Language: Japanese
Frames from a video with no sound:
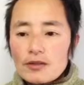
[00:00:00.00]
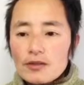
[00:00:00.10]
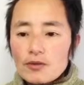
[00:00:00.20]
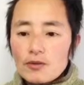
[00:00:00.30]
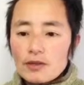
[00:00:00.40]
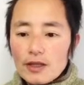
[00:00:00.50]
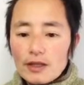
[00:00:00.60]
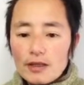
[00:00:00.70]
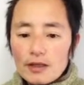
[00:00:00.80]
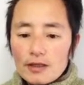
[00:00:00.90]
でそこ
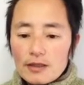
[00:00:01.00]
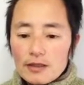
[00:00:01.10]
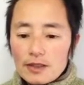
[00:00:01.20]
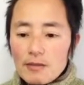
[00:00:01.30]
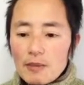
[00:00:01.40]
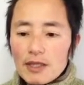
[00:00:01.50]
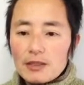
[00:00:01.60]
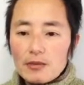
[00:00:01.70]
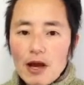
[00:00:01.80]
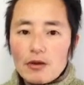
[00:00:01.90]
で今ま
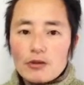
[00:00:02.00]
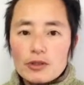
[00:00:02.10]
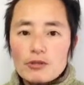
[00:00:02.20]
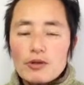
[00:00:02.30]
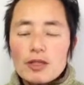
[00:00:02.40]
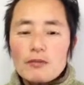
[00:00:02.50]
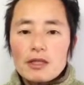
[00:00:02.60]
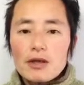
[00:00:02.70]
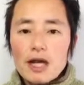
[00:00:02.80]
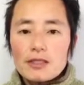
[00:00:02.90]
での過去の
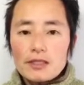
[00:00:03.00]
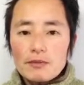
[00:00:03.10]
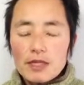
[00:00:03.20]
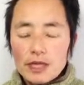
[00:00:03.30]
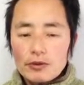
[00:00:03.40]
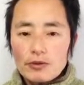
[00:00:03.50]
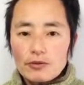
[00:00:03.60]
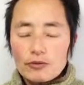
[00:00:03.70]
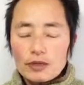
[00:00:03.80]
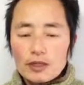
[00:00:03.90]
ストリーミング配信が見れるとい
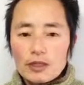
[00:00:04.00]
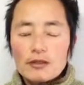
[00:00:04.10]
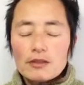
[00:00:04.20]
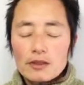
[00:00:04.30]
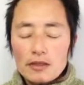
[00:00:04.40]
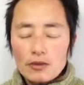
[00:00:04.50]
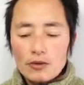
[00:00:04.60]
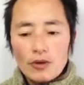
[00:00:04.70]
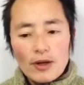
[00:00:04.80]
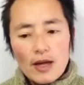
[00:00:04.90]
うことに気がついたんです
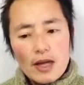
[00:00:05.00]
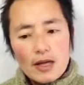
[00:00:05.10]
よ。これは